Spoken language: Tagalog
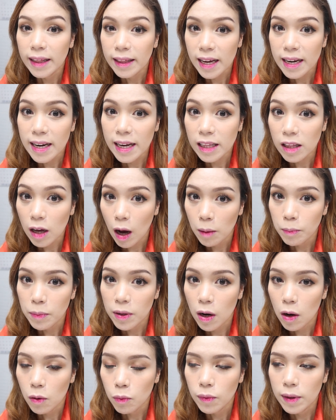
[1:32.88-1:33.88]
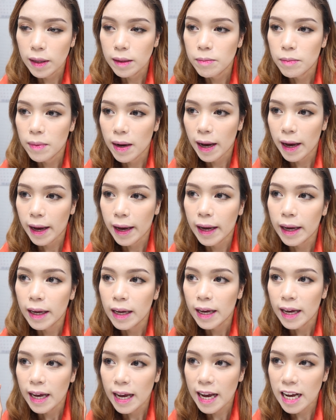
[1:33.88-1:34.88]
And then I top it off with my
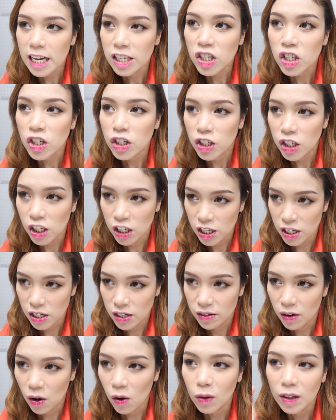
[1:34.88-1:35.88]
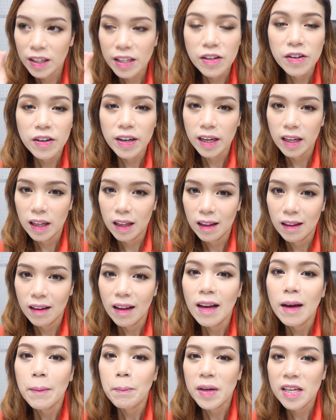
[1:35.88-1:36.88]
HG, Holy Grail,
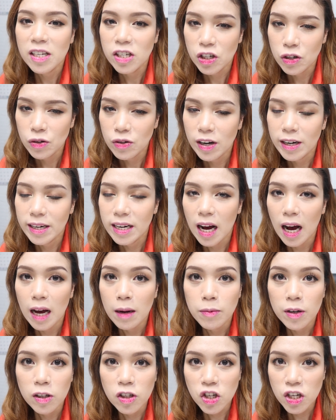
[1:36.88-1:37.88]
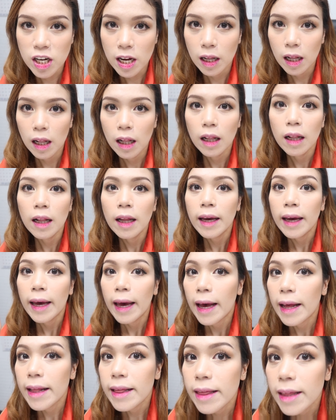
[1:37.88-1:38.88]
Pink Sugar na eyebrow gel.
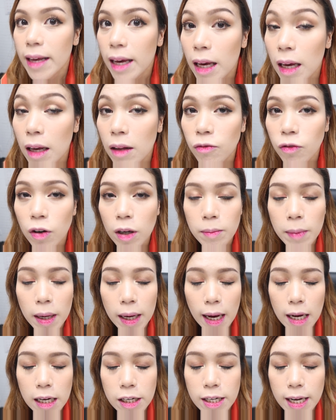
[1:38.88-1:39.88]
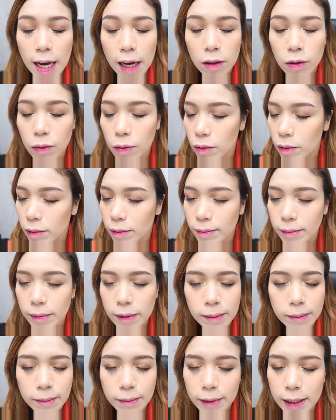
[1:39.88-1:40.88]
And then, for my eyeshadow,
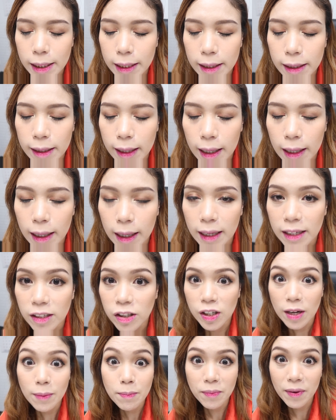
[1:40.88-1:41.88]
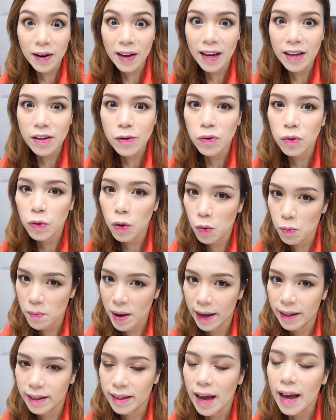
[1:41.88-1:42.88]
Ganyan lang. Siyempre, yung
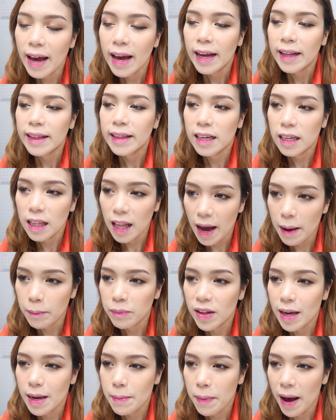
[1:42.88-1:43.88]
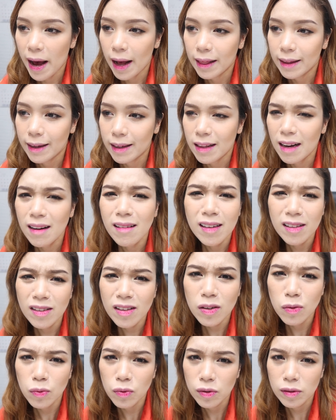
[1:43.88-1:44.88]
Romand The Glam Day Palette. Ang
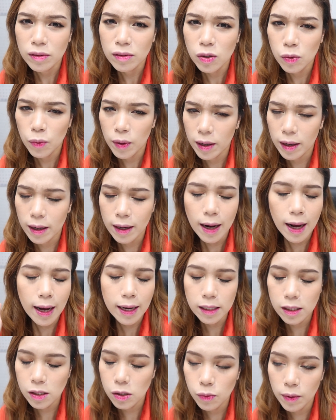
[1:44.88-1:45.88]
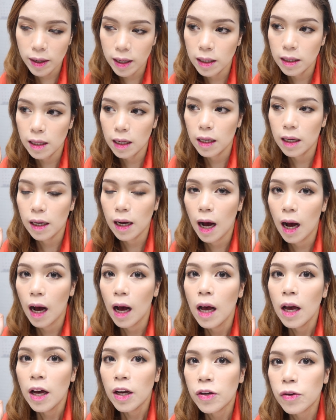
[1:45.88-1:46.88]
ganda nun. Swear. I swear talaga.
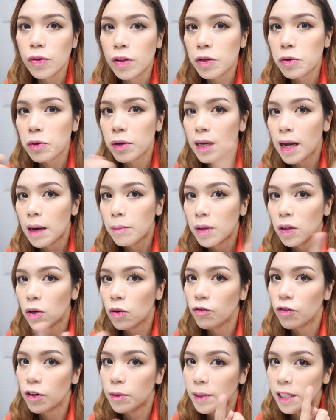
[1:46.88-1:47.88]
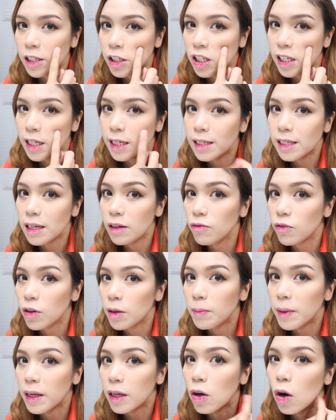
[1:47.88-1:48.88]
Yun din yung ginamit ko for my cheeks and
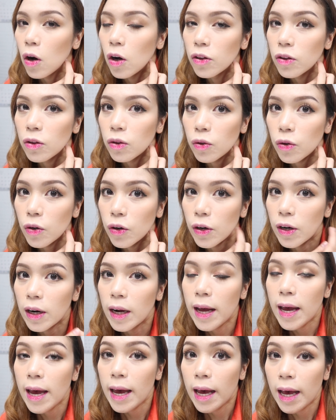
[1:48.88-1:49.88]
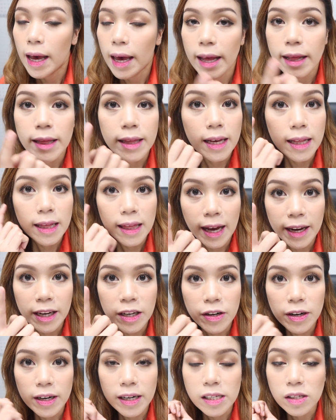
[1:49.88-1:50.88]
for my contour. And then,
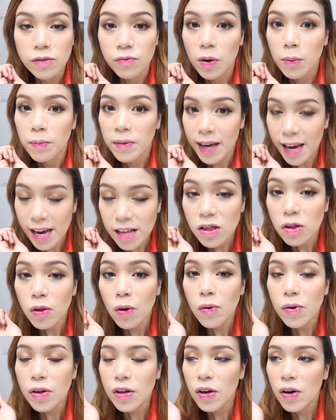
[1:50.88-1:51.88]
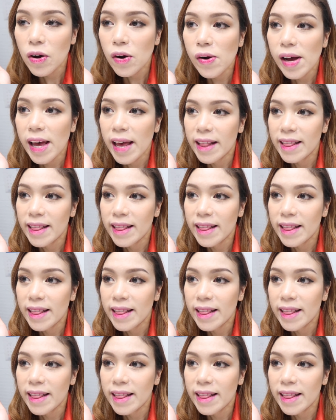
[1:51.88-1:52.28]
liner is from Kate Tokyo.